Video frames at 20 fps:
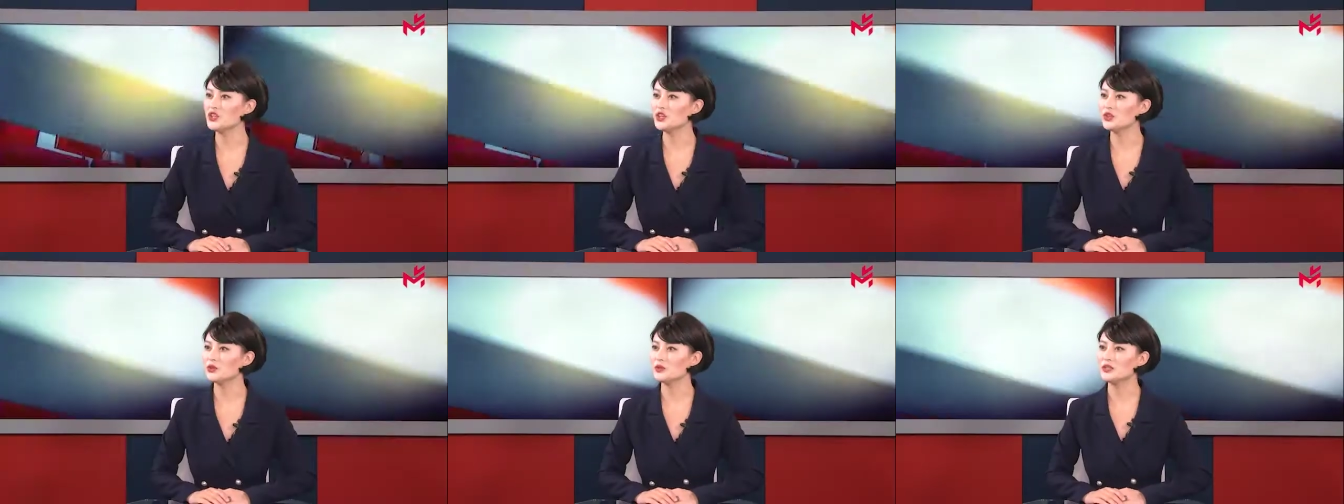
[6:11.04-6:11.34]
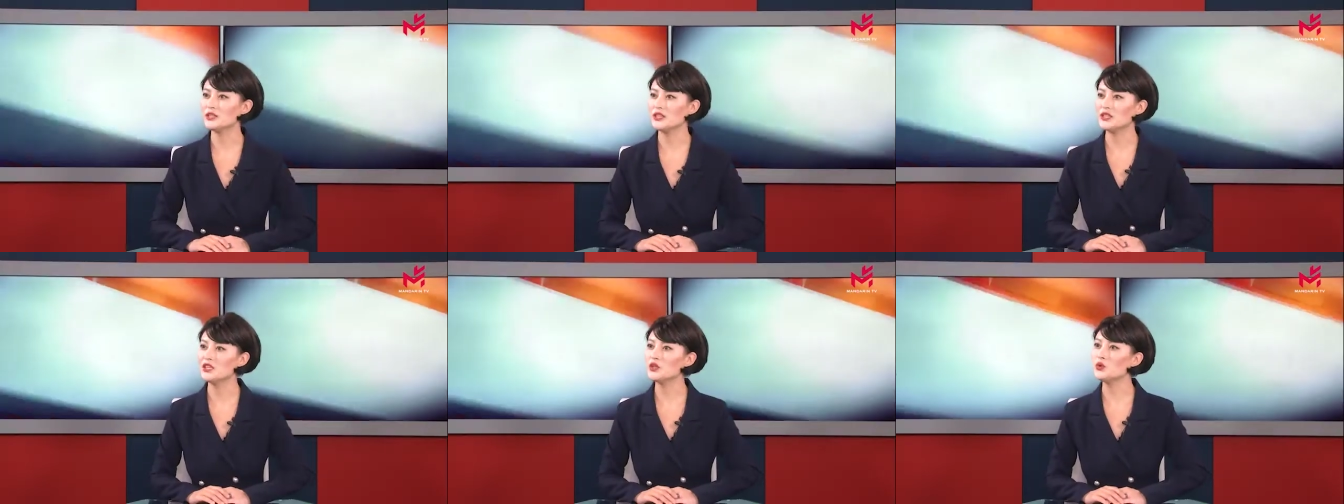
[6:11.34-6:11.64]
有一
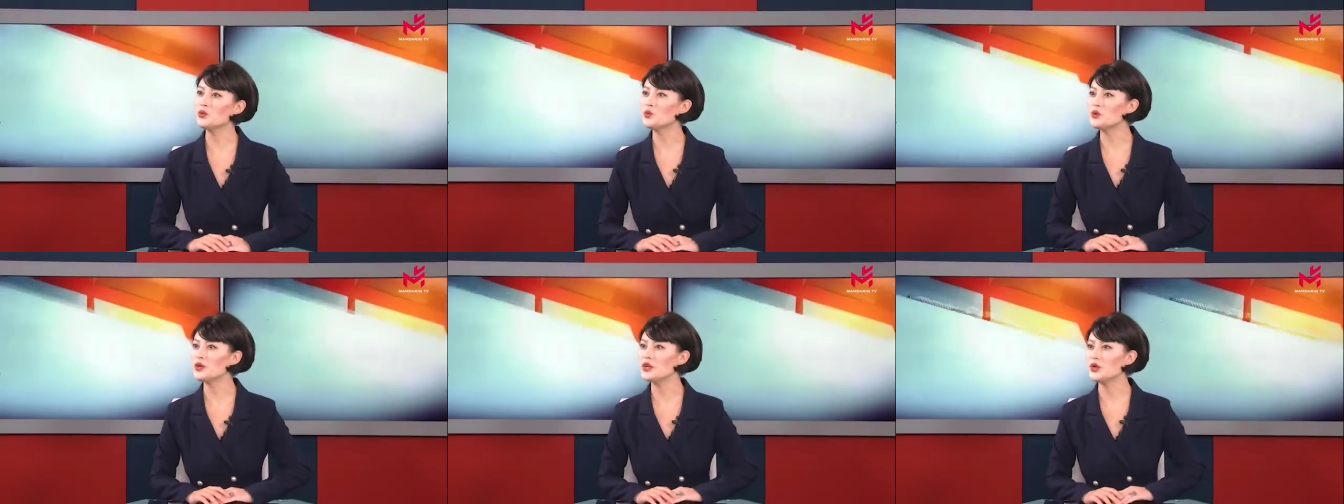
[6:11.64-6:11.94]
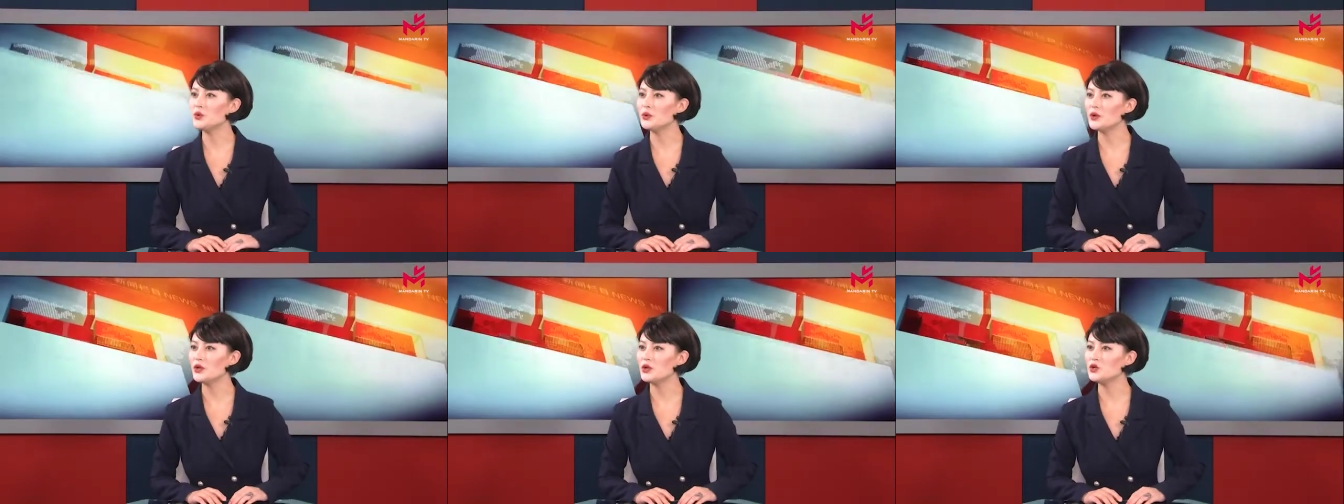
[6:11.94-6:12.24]
些医护
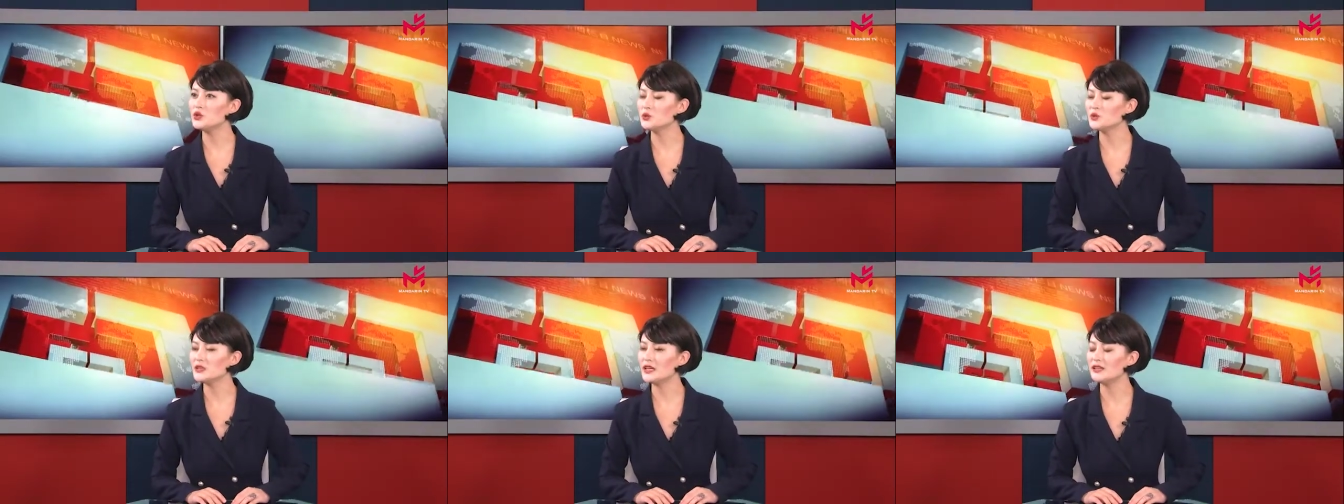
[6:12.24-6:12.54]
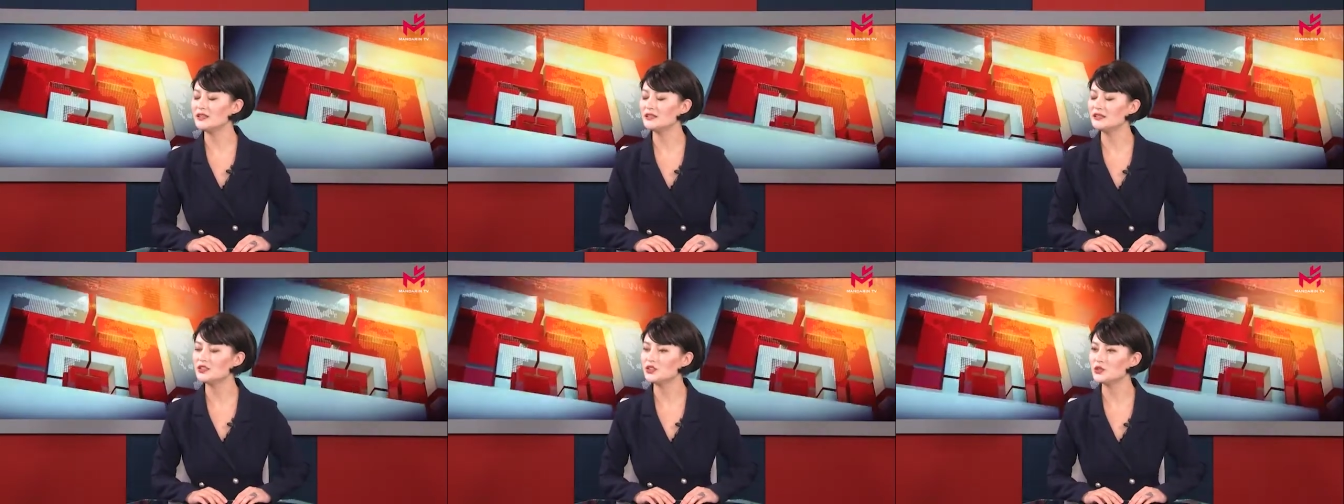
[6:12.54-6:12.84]
人员住在
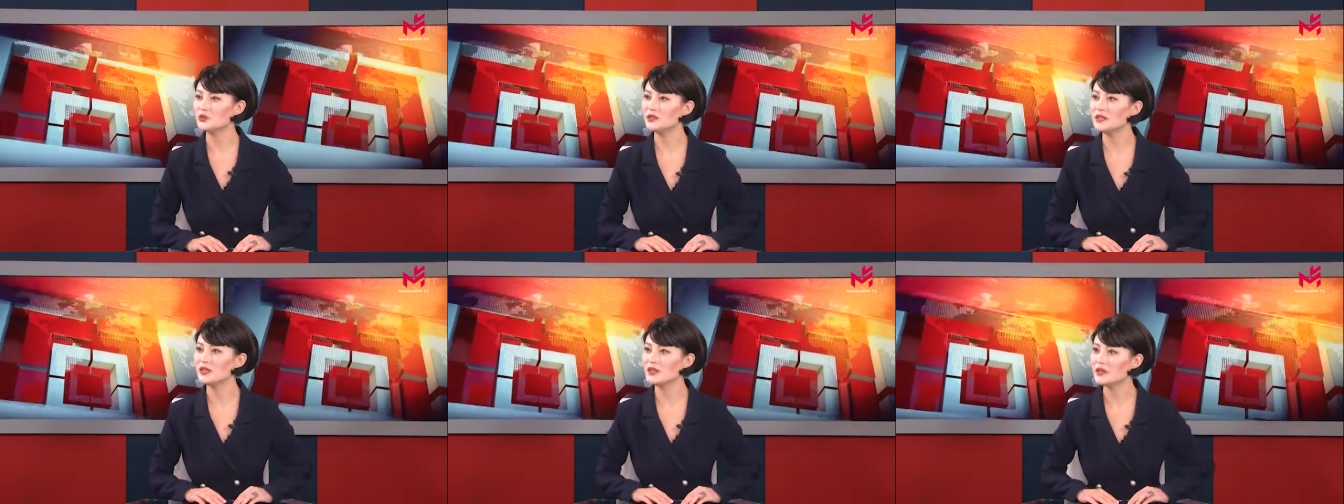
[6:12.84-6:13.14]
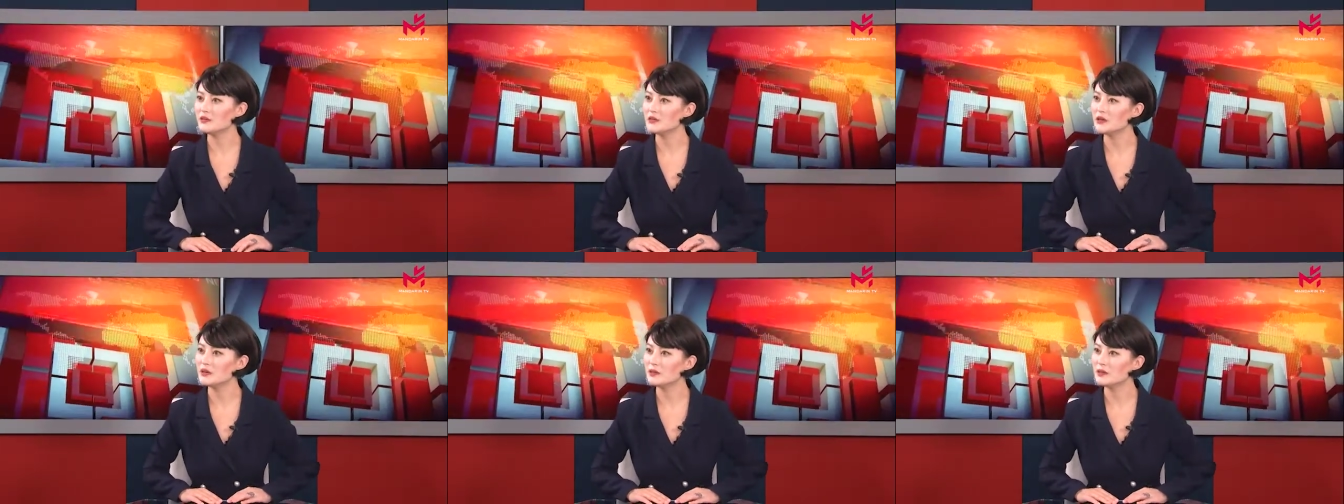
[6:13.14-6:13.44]
您的酒店里面。是